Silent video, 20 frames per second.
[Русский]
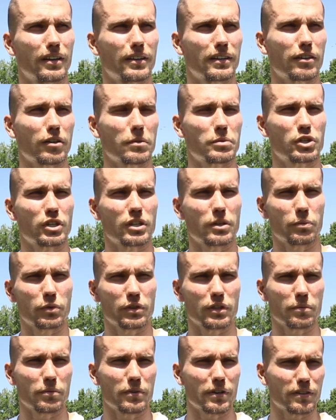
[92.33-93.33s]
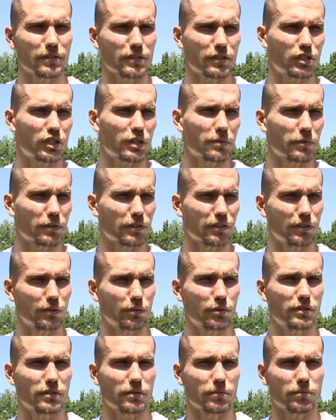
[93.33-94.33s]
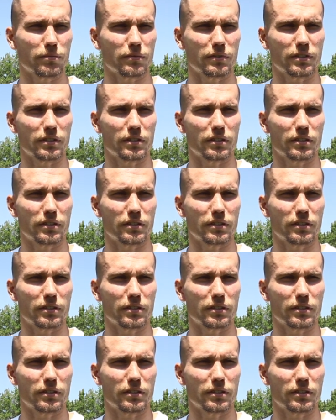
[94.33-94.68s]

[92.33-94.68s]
я вообще не понимаю, зачем это людям.